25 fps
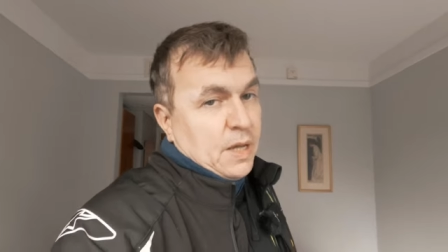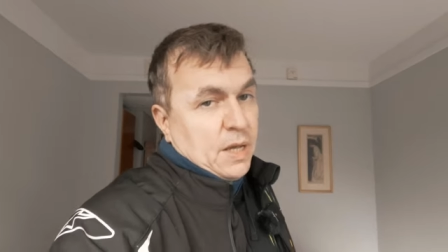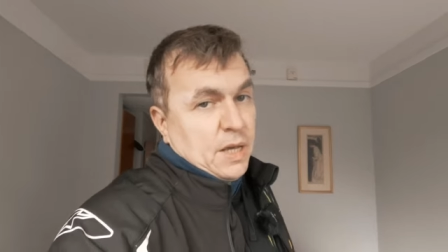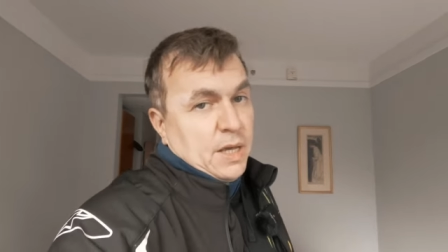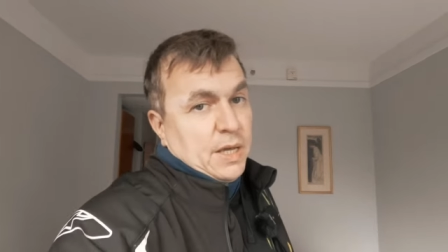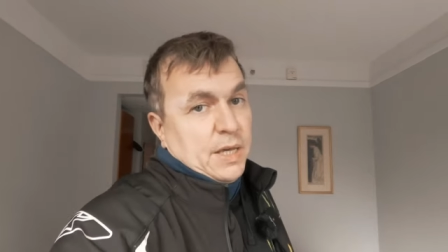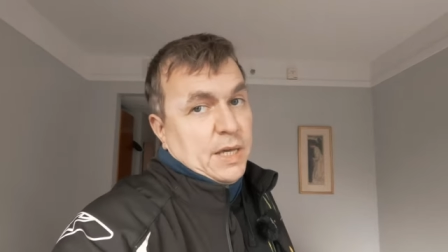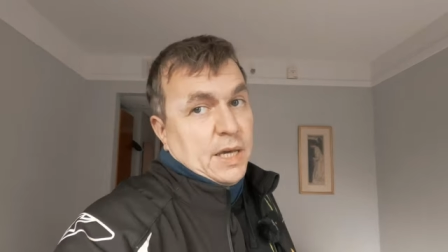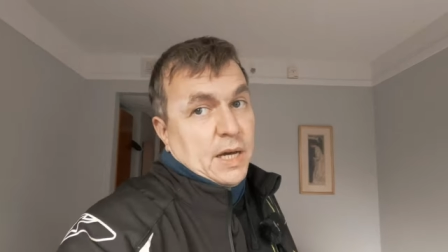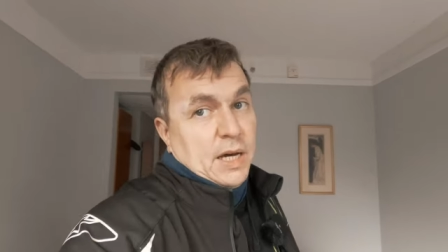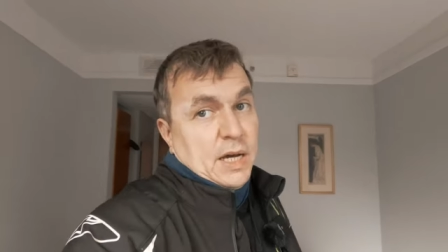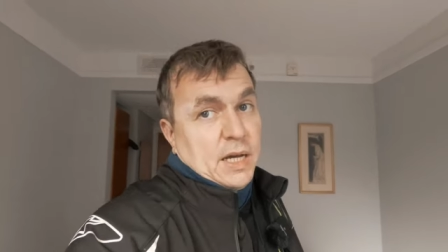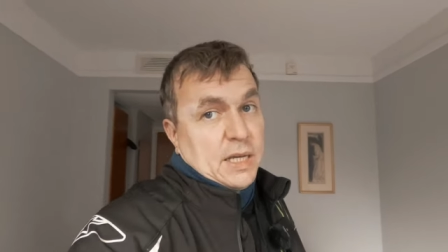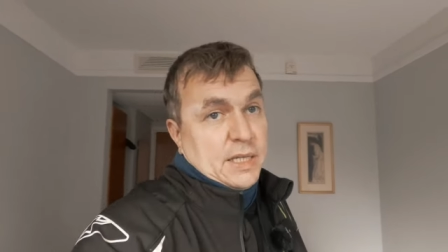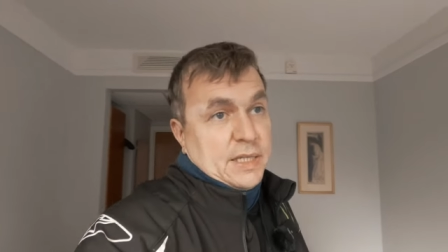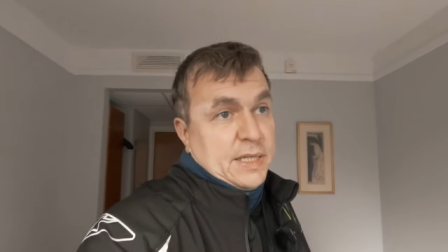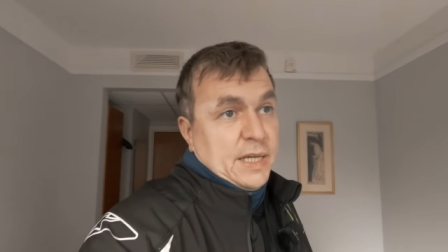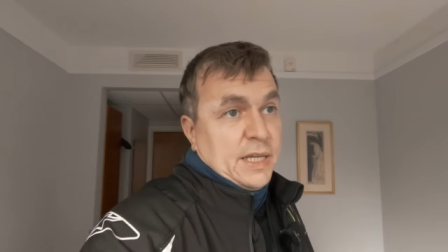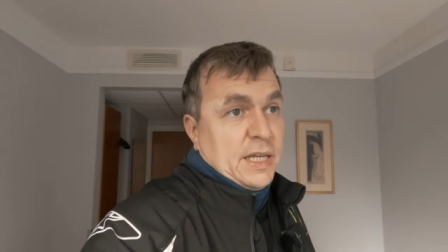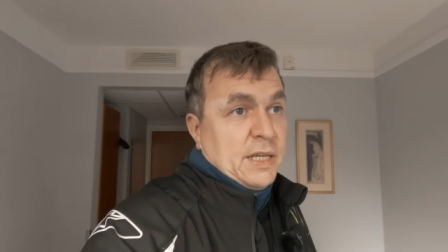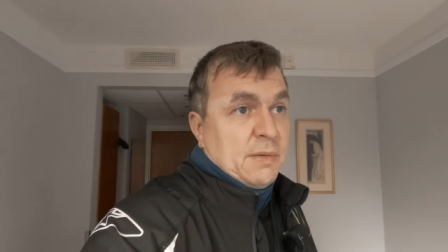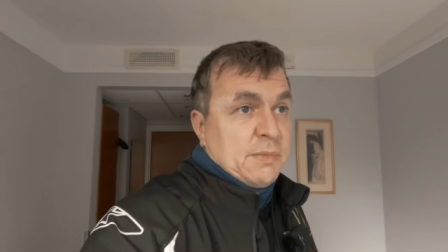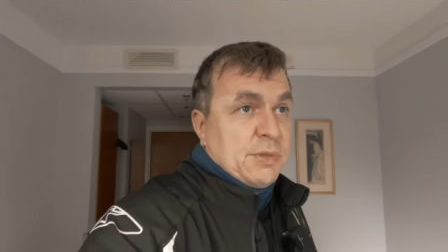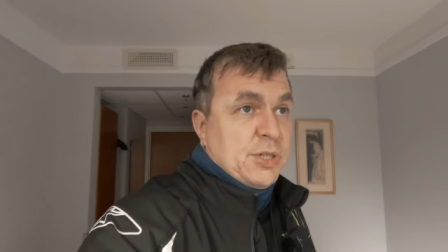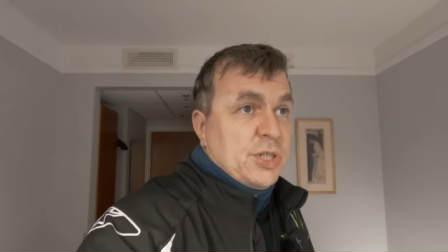Я с
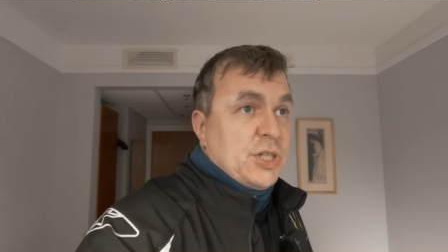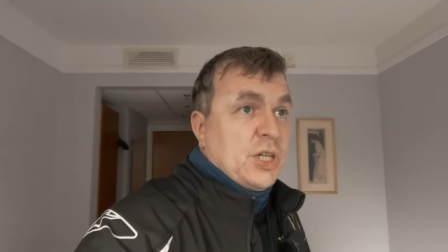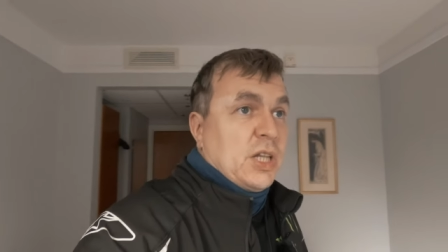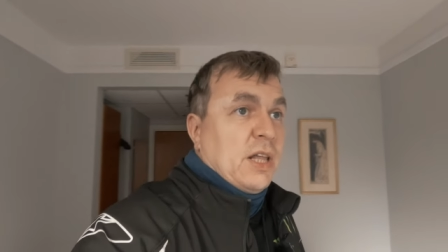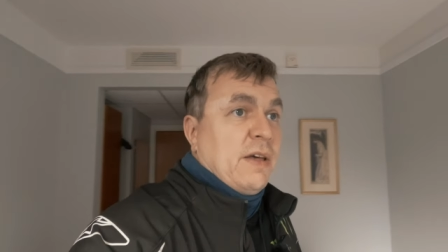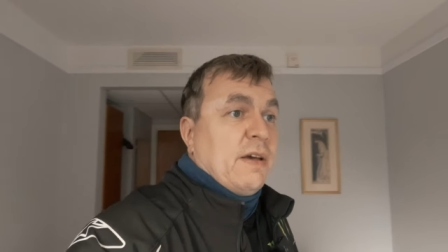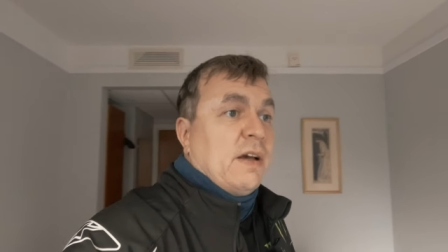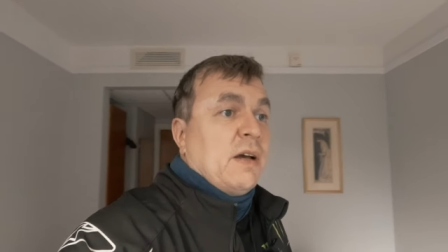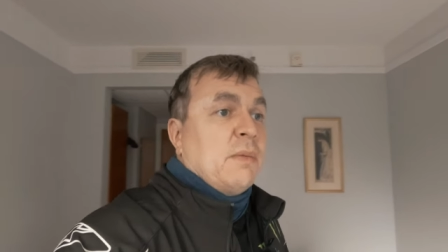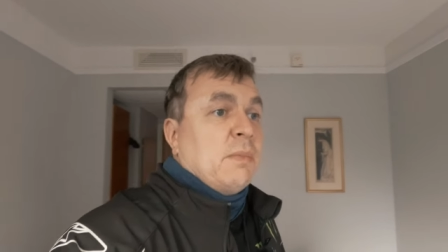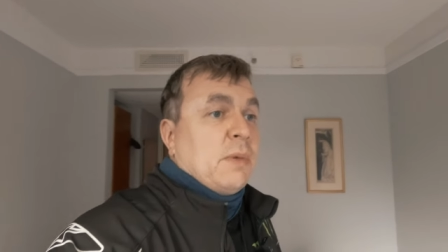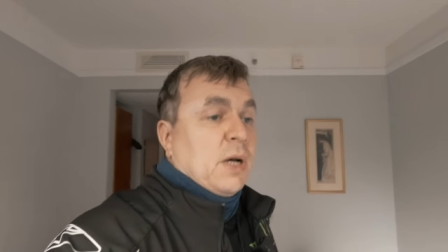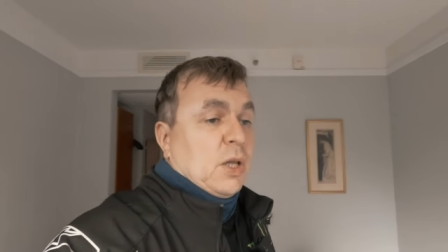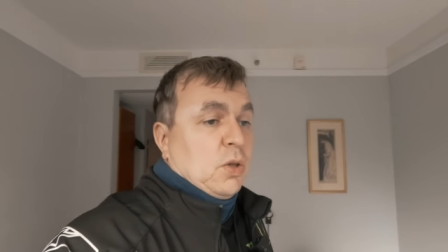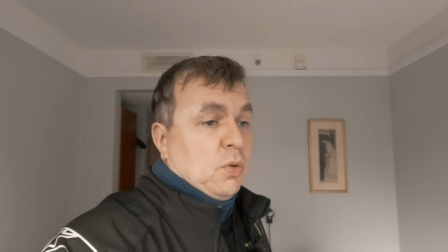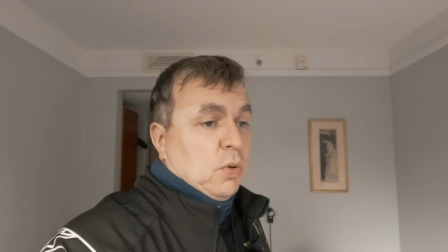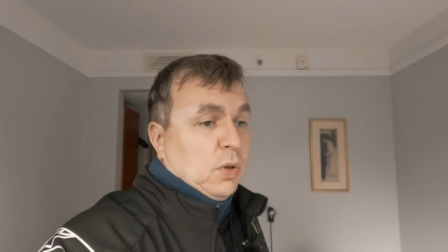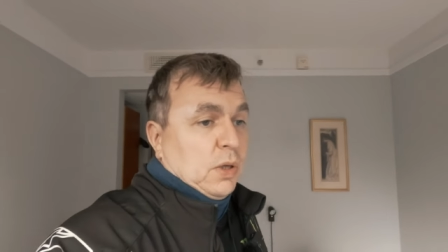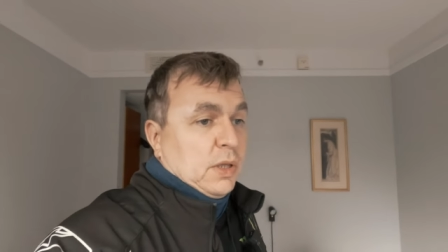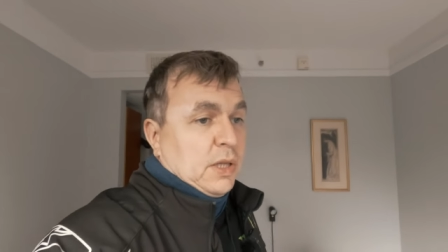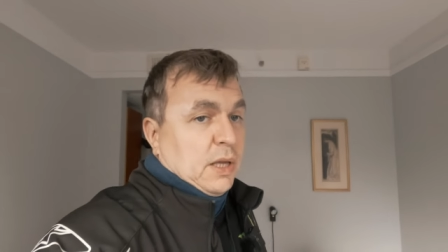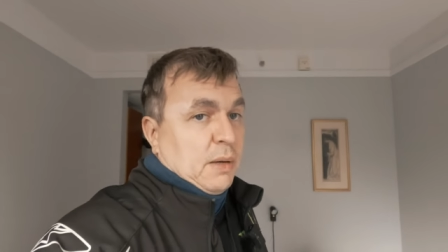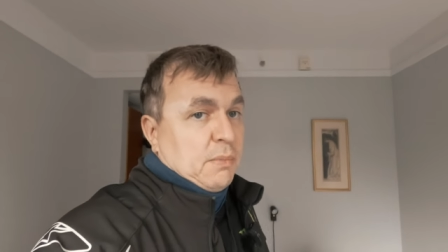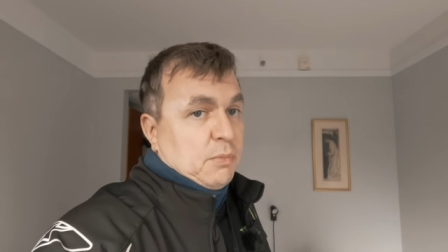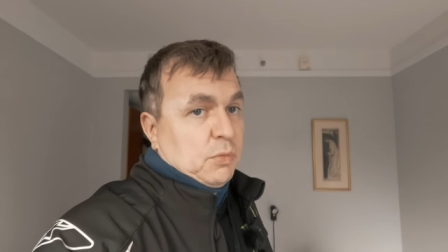этим, с человеком,
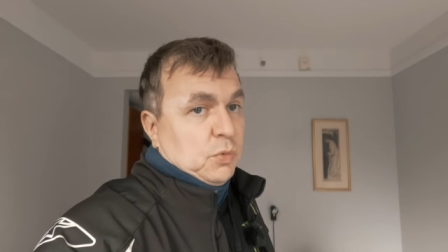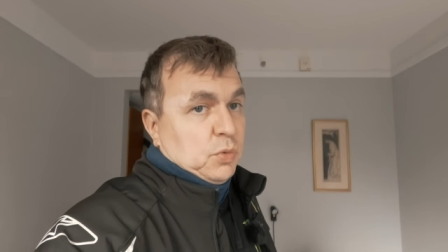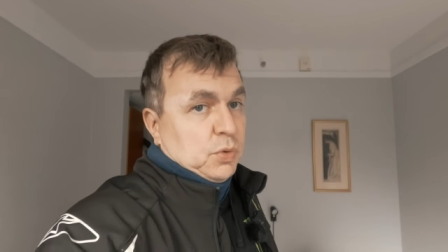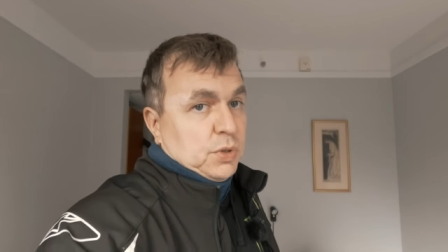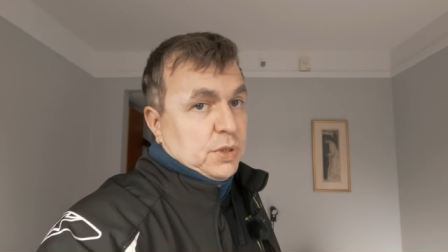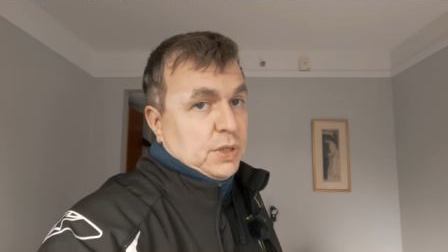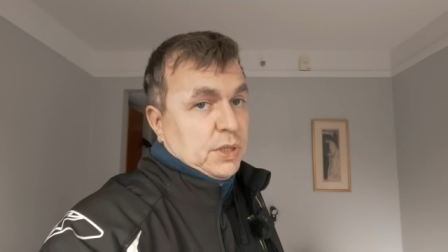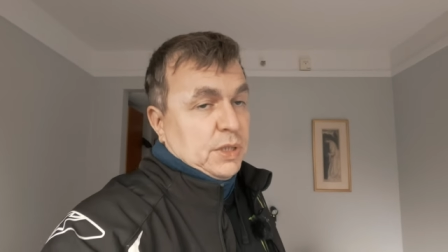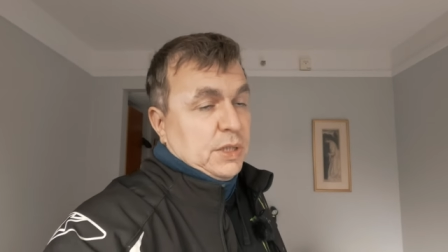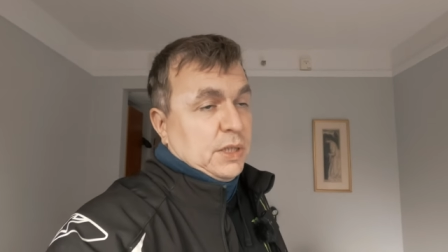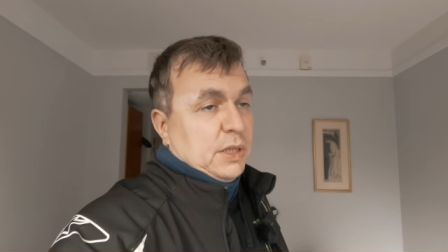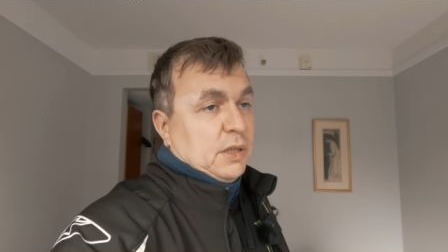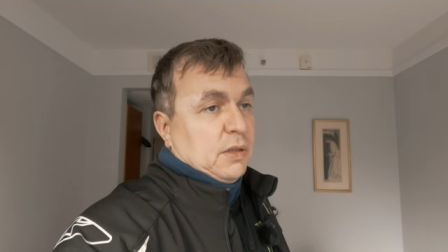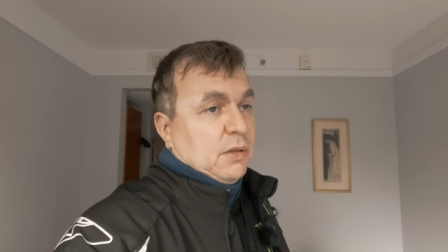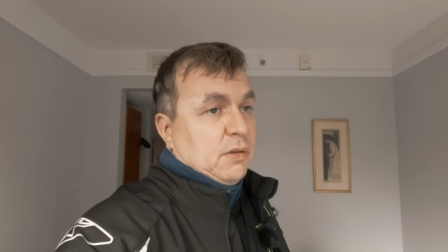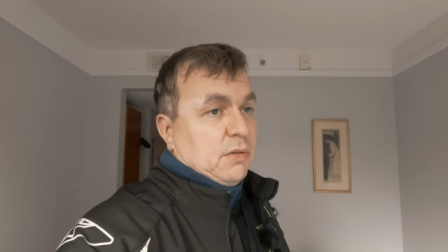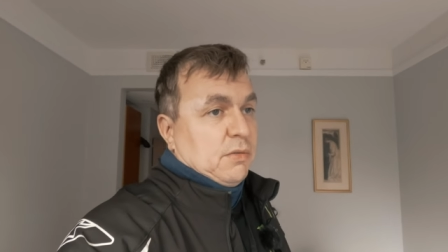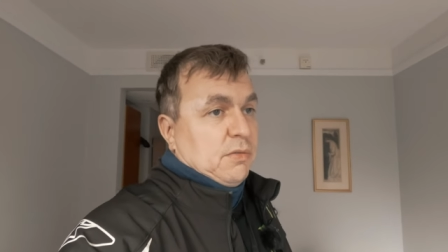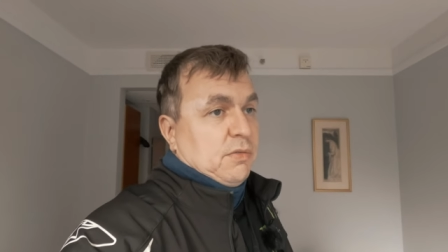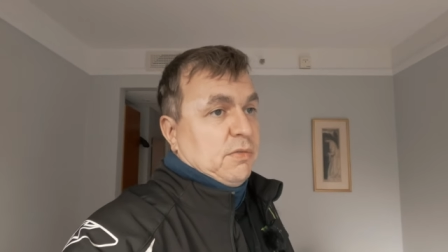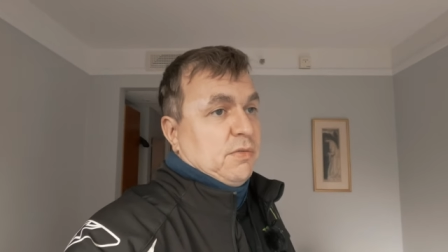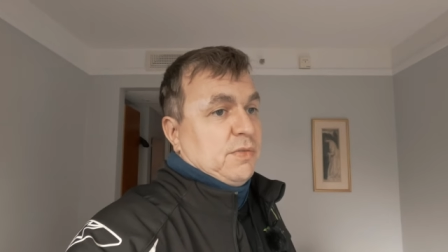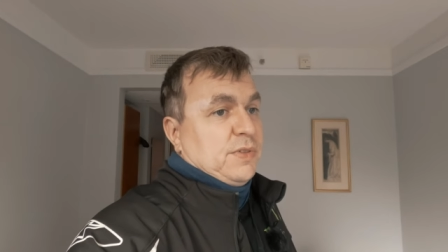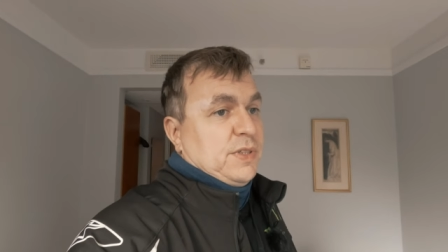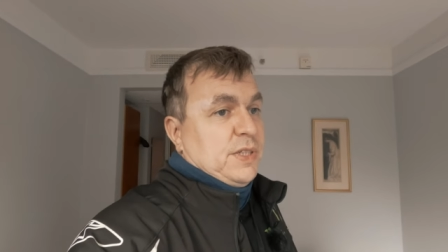который там, ну, сидел
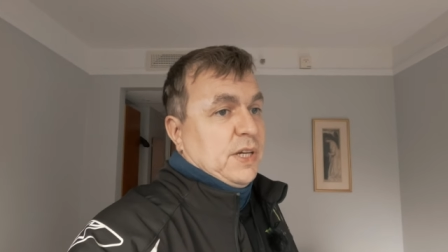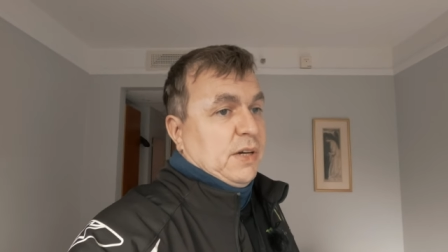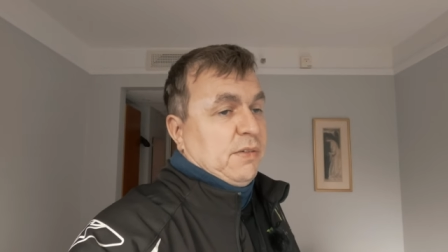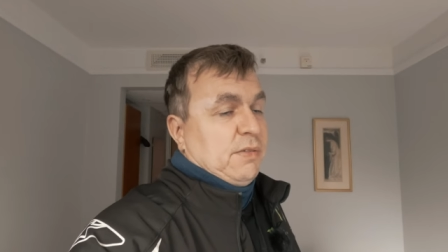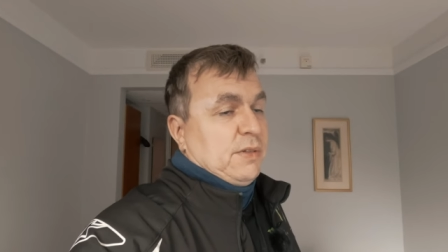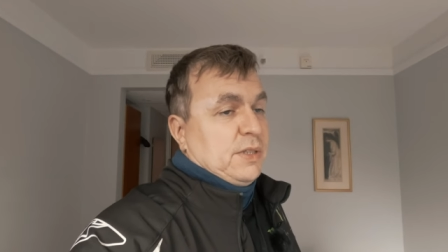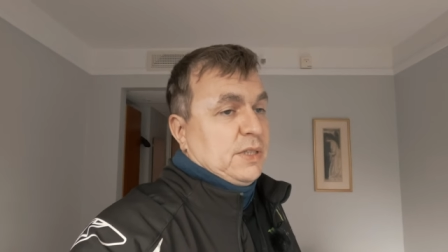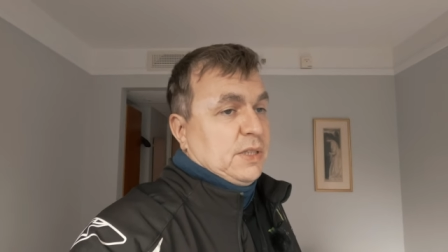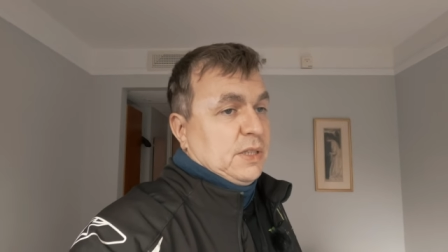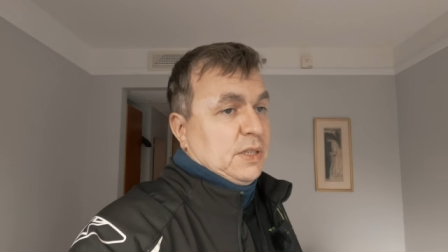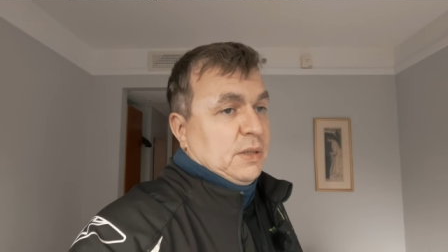в сервисе,